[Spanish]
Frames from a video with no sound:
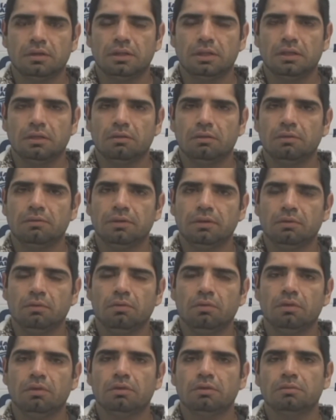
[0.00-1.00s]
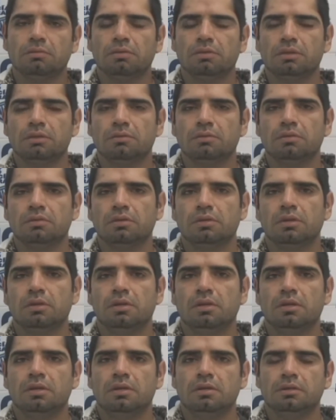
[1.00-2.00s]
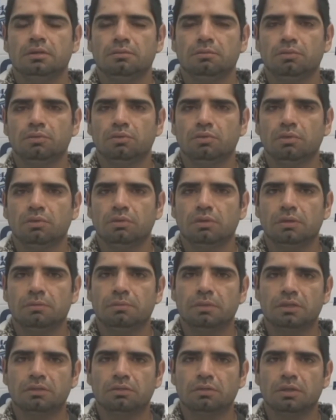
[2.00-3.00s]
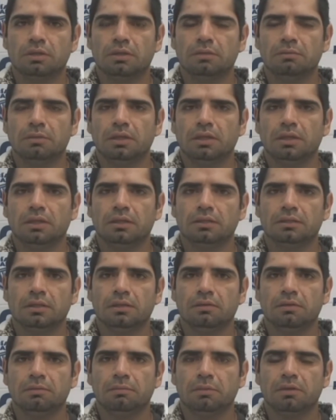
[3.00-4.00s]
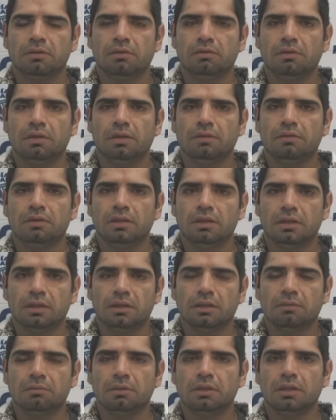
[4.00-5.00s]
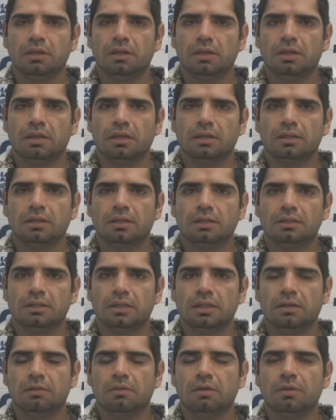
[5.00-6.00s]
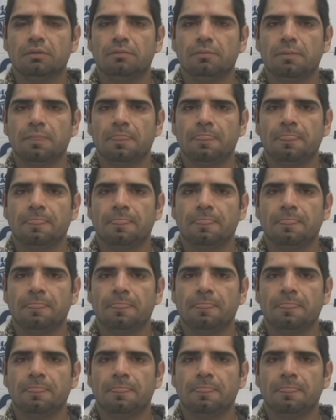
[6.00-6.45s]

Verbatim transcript: retirado del vehículo de los explosivos se puso otra persona también que se le había privado de la vida, que también era el cártel de Sinaloa.